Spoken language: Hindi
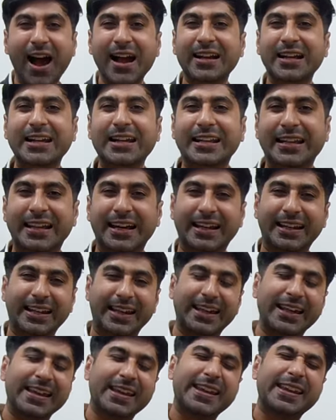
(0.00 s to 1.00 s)
वहां क्लिक
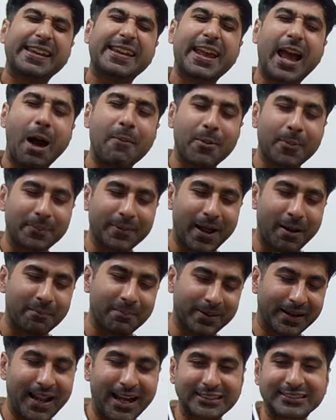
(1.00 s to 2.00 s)
करके इन्हें आप
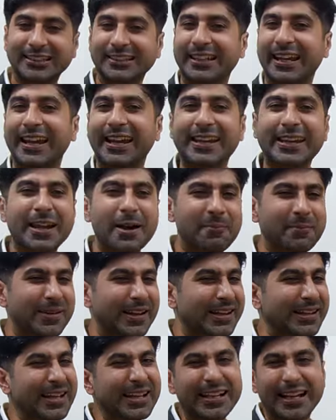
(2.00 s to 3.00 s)
अपना बना सकते हैं इन्हें
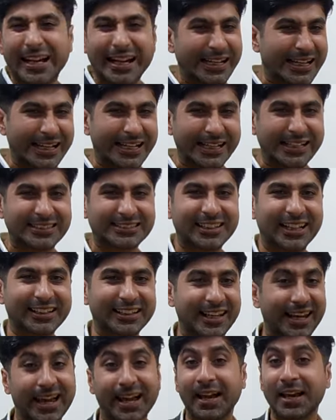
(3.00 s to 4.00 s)
अपने लिए खरीद
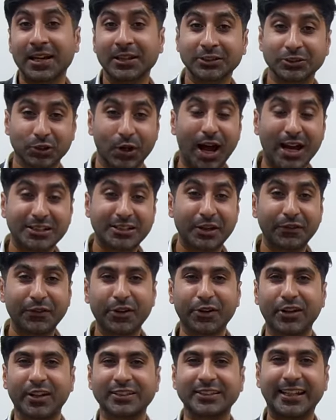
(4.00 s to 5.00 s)
सकते हैं सो so, आज
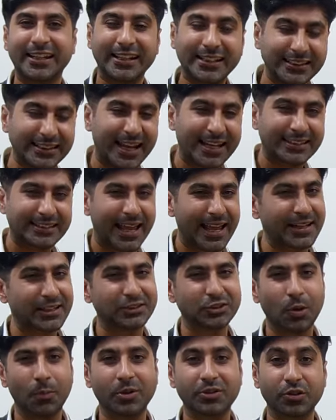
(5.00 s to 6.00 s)
की वीडियो रखते हैं इतना ही
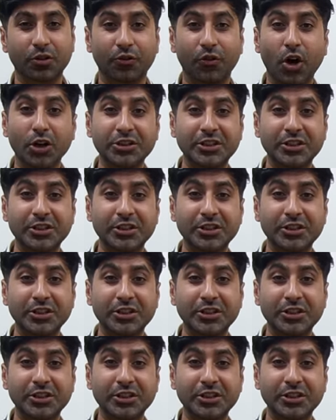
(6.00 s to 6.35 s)
थैंक यू सो मच फॉर